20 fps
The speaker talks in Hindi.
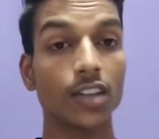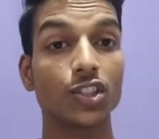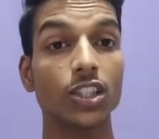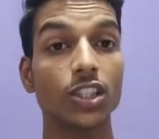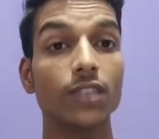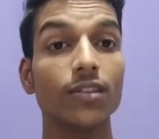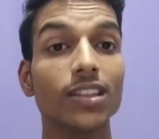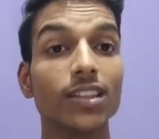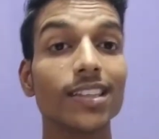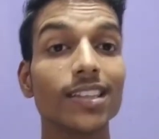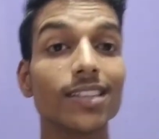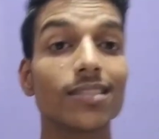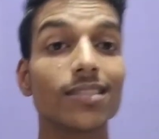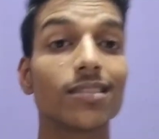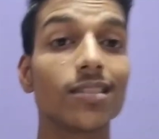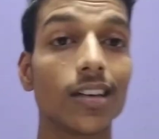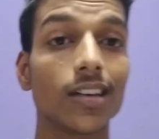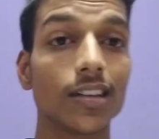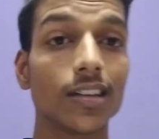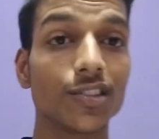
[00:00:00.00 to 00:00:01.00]
जीवन के
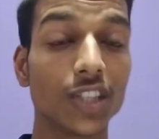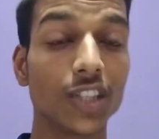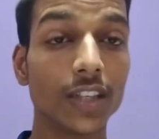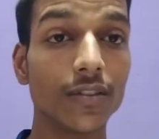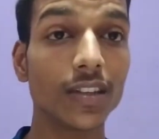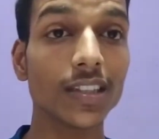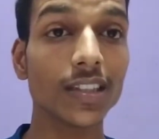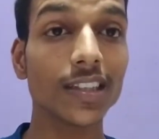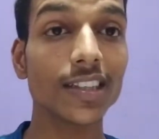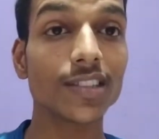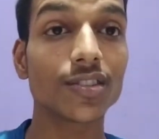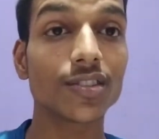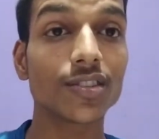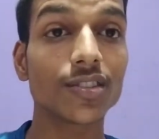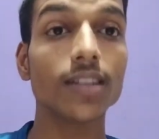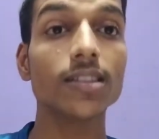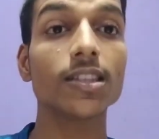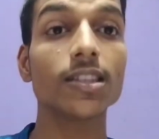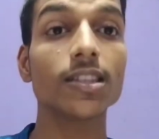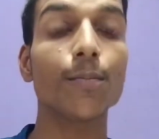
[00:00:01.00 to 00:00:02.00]
जीवन के
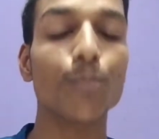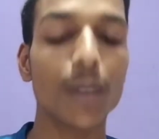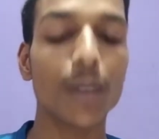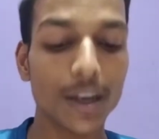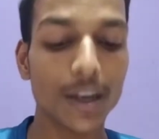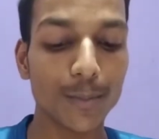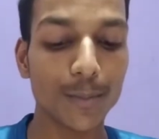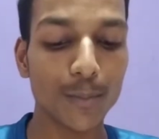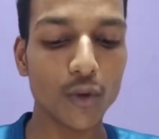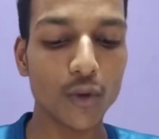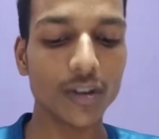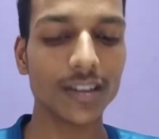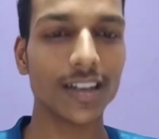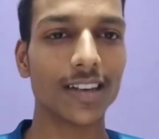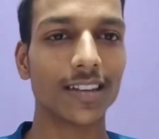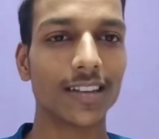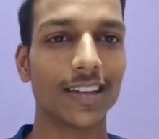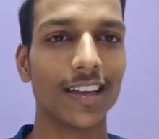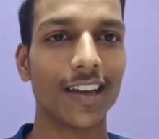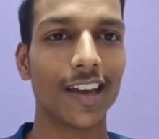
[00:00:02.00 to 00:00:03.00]
जल से परिपूर्ण
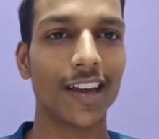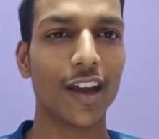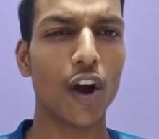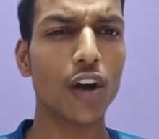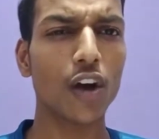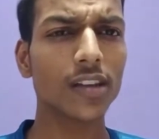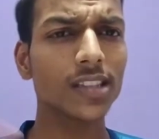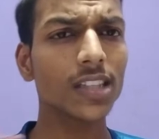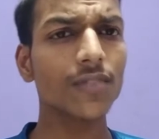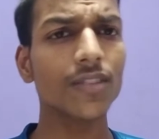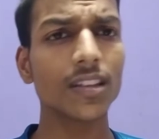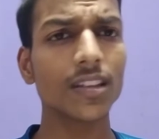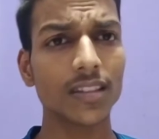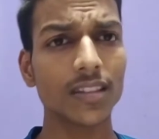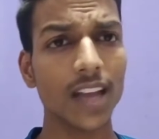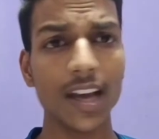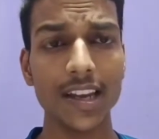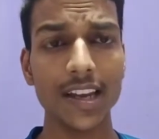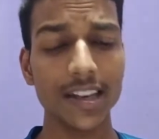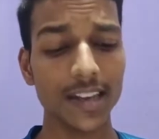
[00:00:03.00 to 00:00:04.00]
करते हैं और सिर्फ
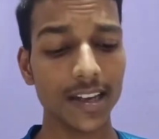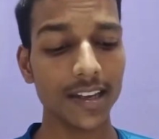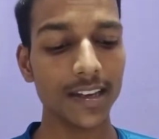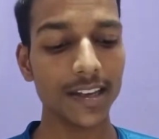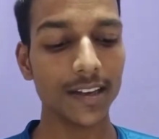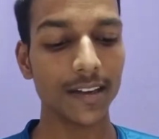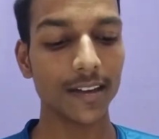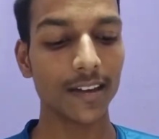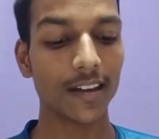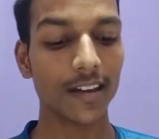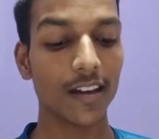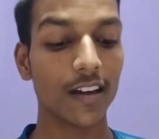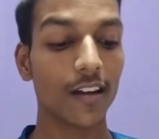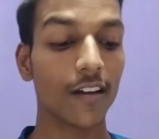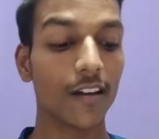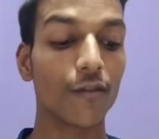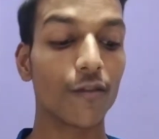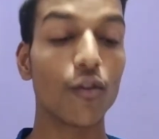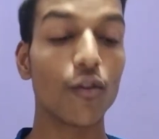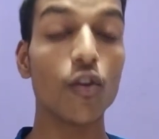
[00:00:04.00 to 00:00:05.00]
इतना ही नहीं
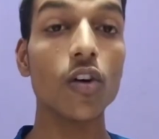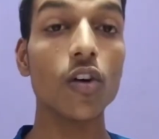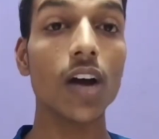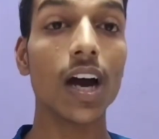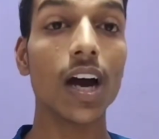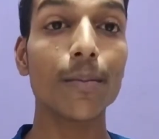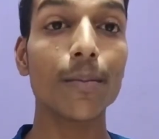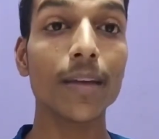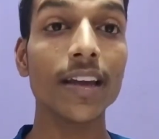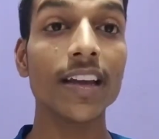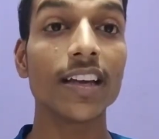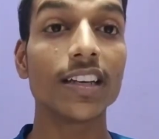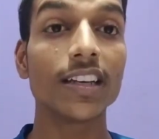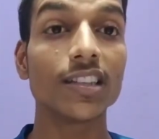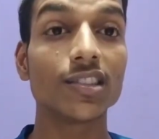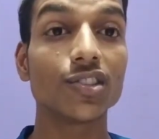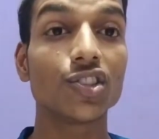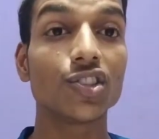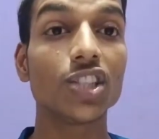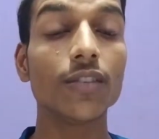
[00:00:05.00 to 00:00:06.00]
वो हमें
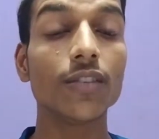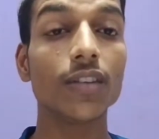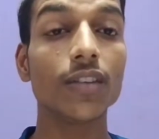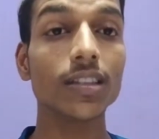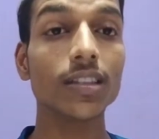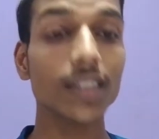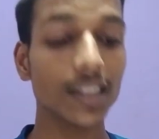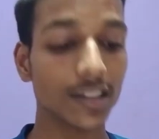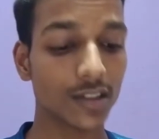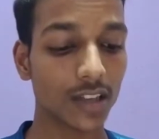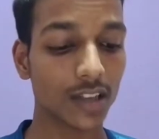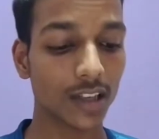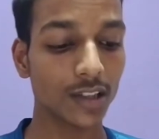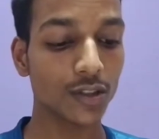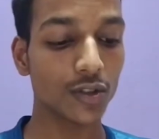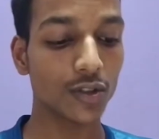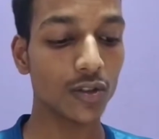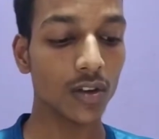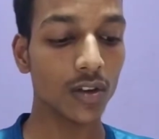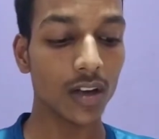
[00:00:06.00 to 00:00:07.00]
जीवन का जल
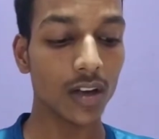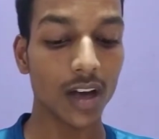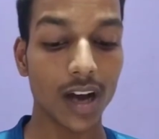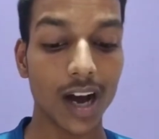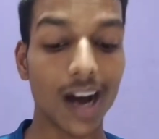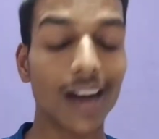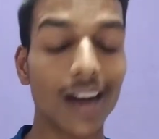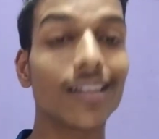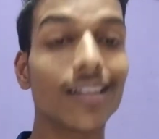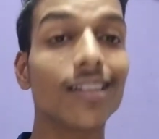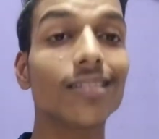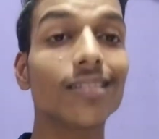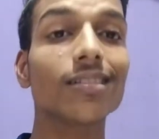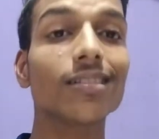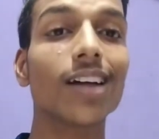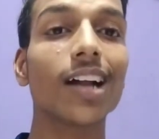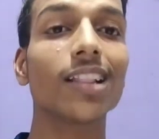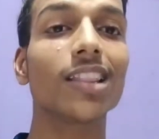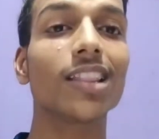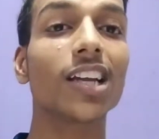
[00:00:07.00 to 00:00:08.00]
जो अनंत
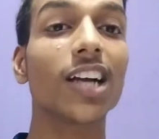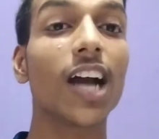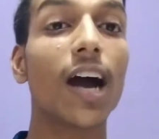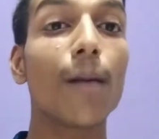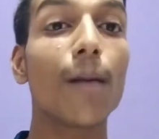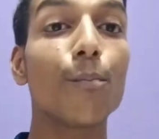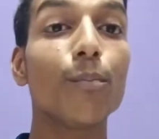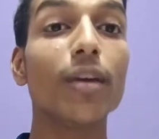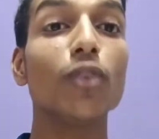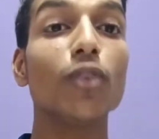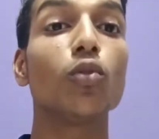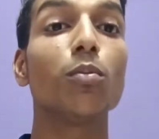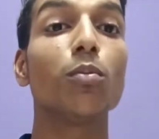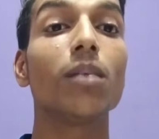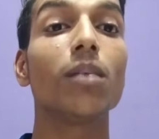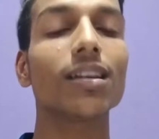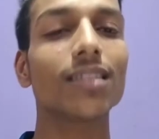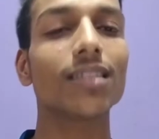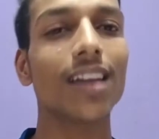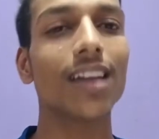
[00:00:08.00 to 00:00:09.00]
काल तक हम में
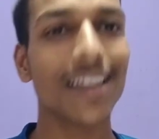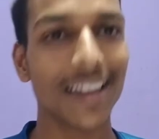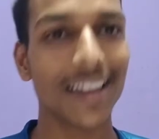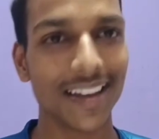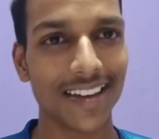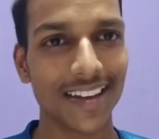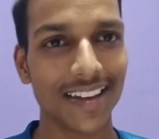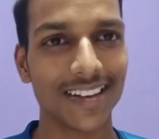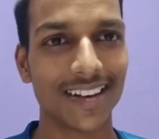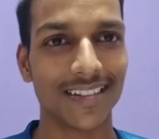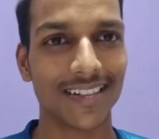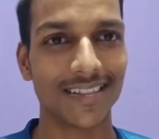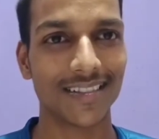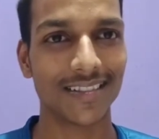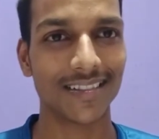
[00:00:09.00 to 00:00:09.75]
उमड़ता रहेगा